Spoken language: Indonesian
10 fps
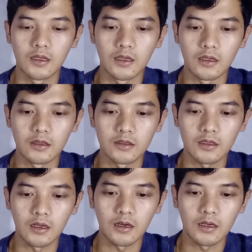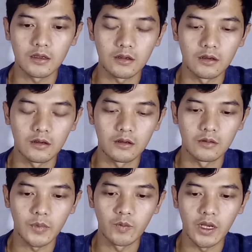Nah, sekarang eh,
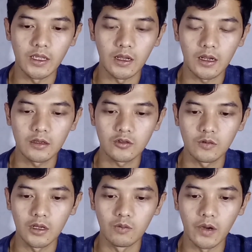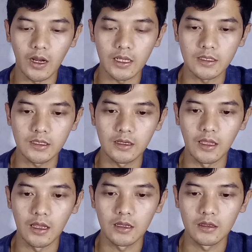pembayaran sudah berhasil
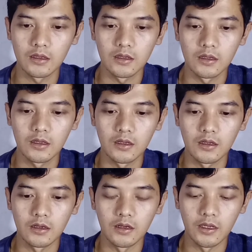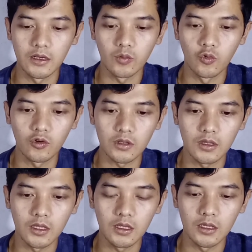ya. Nah, ini
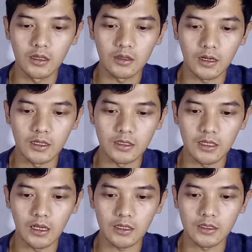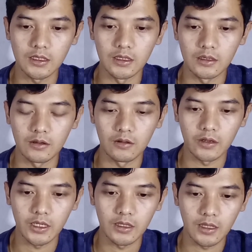bukti transaksi.
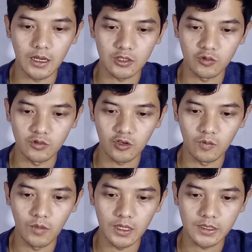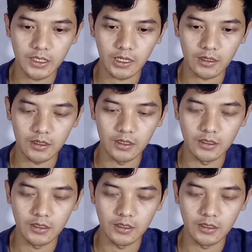Kita langsung coba cek ke